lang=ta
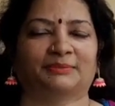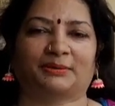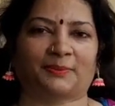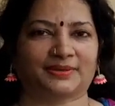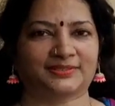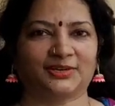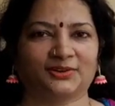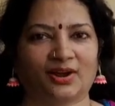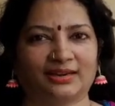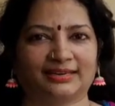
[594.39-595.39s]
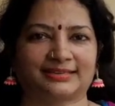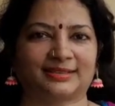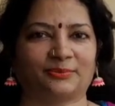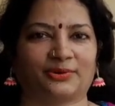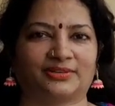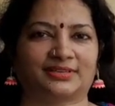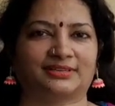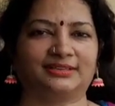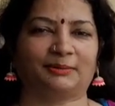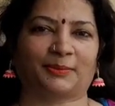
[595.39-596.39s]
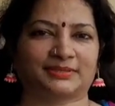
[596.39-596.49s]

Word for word: நம்ம பசங்களுக்கும் ஆன்லைன் கிளாஸ் தான் போயிட்டுருக்கு நம்ம